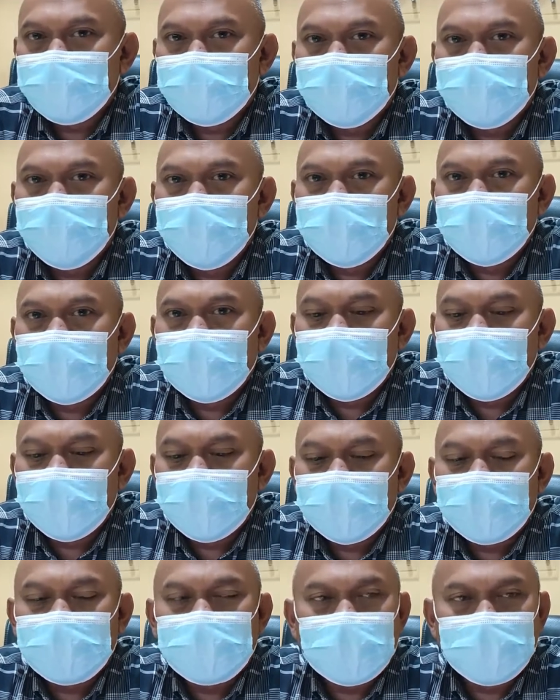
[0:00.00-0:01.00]
publik
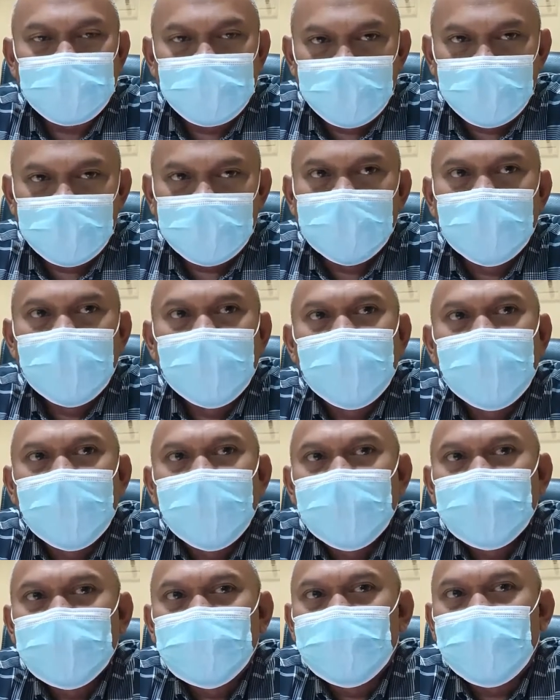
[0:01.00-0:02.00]
area-area publik
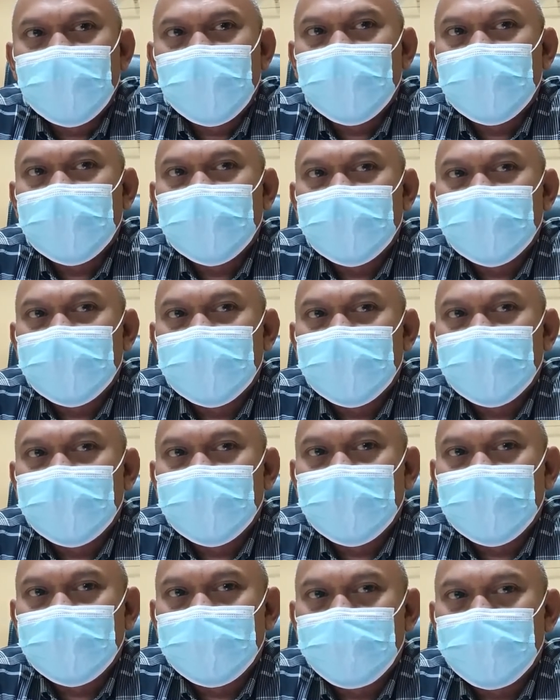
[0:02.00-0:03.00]
sudah
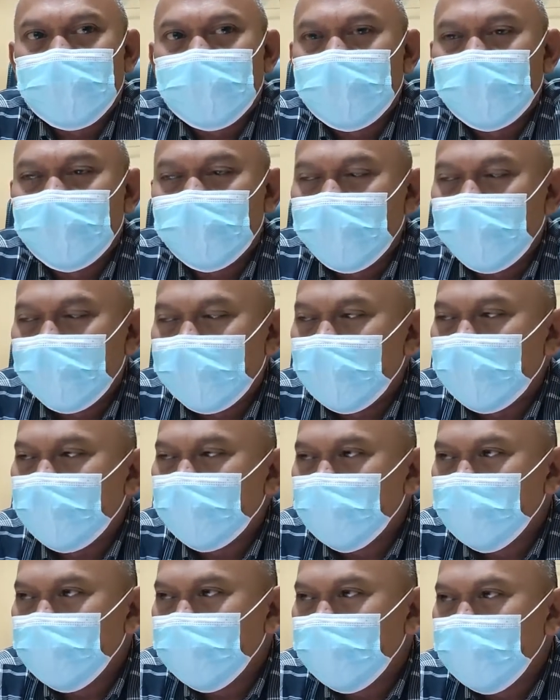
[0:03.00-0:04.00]
uh, menggunakan
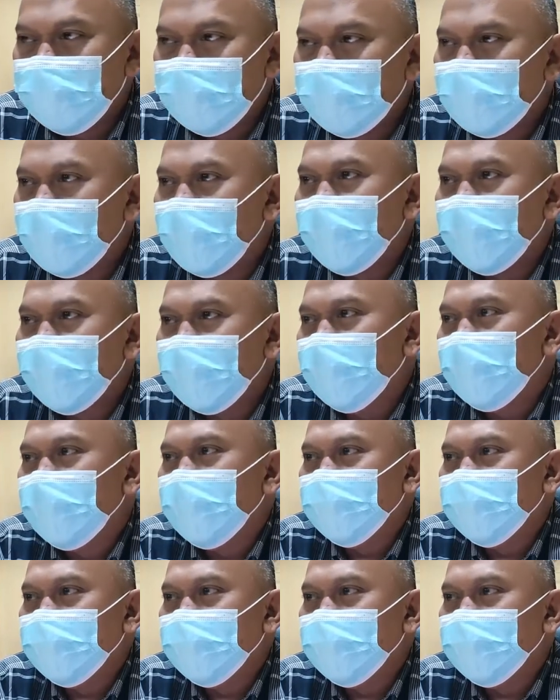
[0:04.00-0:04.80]
kunci yang ganda